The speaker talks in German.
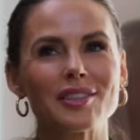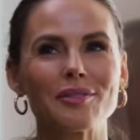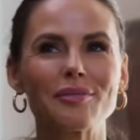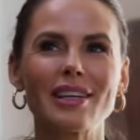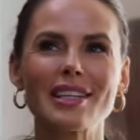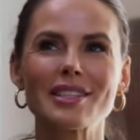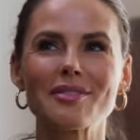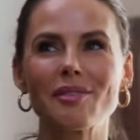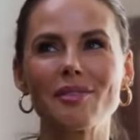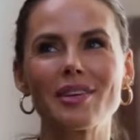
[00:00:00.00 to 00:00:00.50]

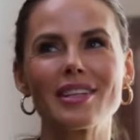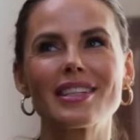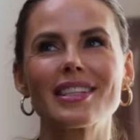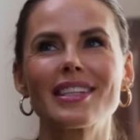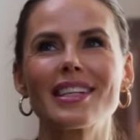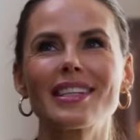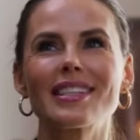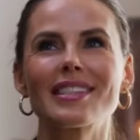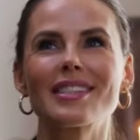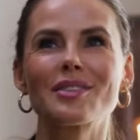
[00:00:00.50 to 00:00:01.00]
Tobias, wenn man
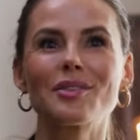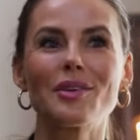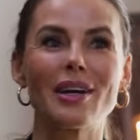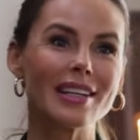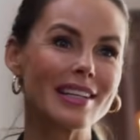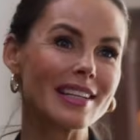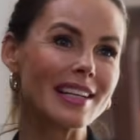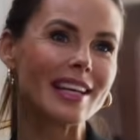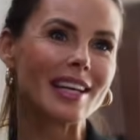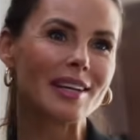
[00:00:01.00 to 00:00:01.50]
dich so
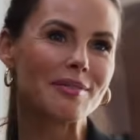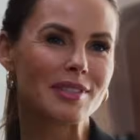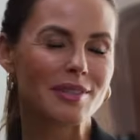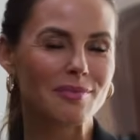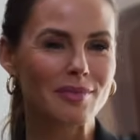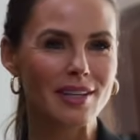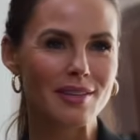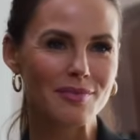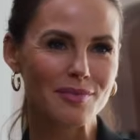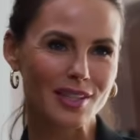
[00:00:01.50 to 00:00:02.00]
erlebt im
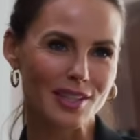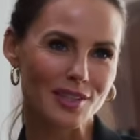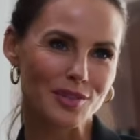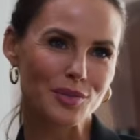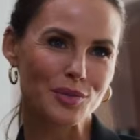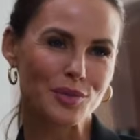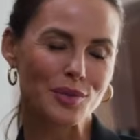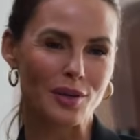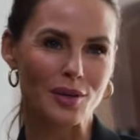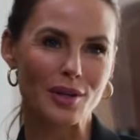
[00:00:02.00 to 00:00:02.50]

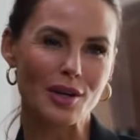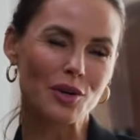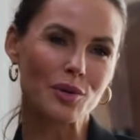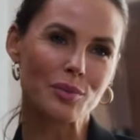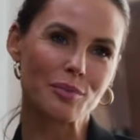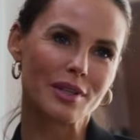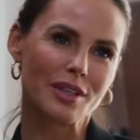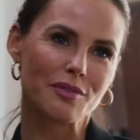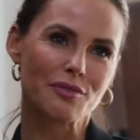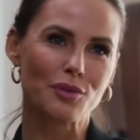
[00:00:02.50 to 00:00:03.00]
Interview oder auch
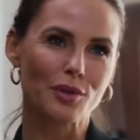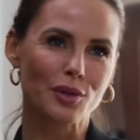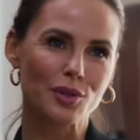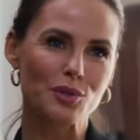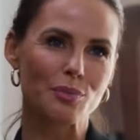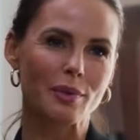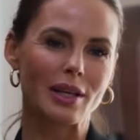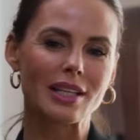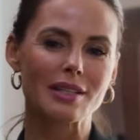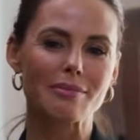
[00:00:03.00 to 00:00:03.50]
im äh,
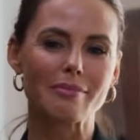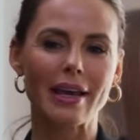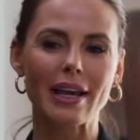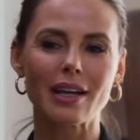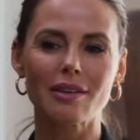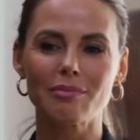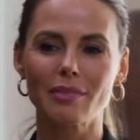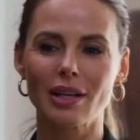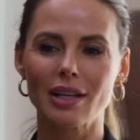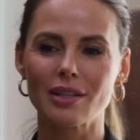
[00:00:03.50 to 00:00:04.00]
Vorgespräch,
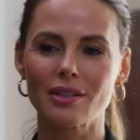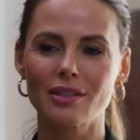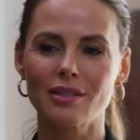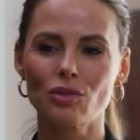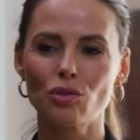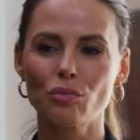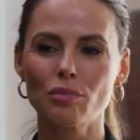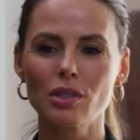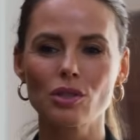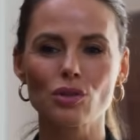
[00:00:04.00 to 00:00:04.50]
merkt man,
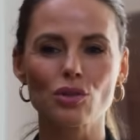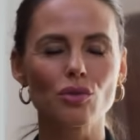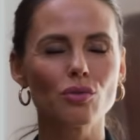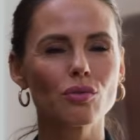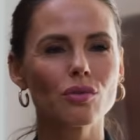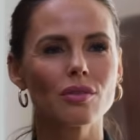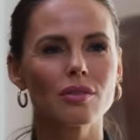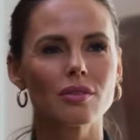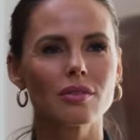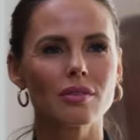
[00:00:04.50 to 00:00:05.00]
du bist
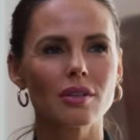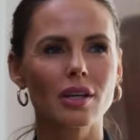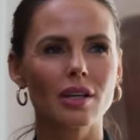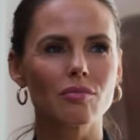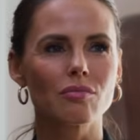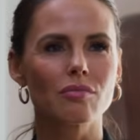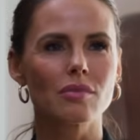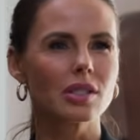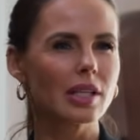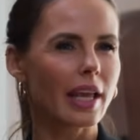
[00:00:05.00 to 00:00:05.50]
schon
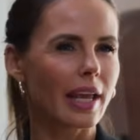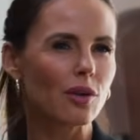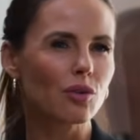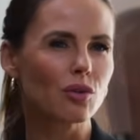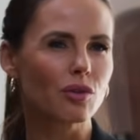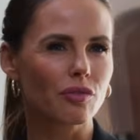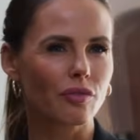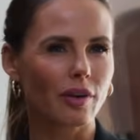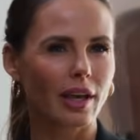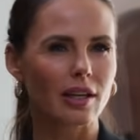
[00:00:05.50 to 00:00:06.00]
ähm, sehr
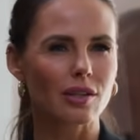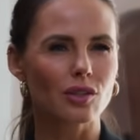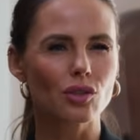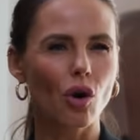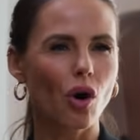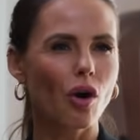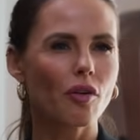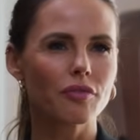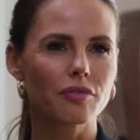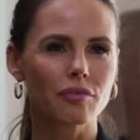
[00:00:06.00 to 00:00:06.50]
eloquent,
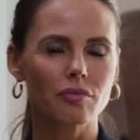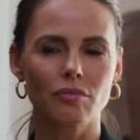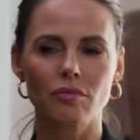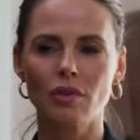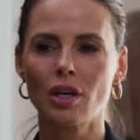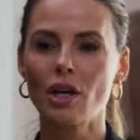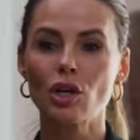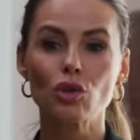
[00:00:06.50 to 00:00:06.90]
offen,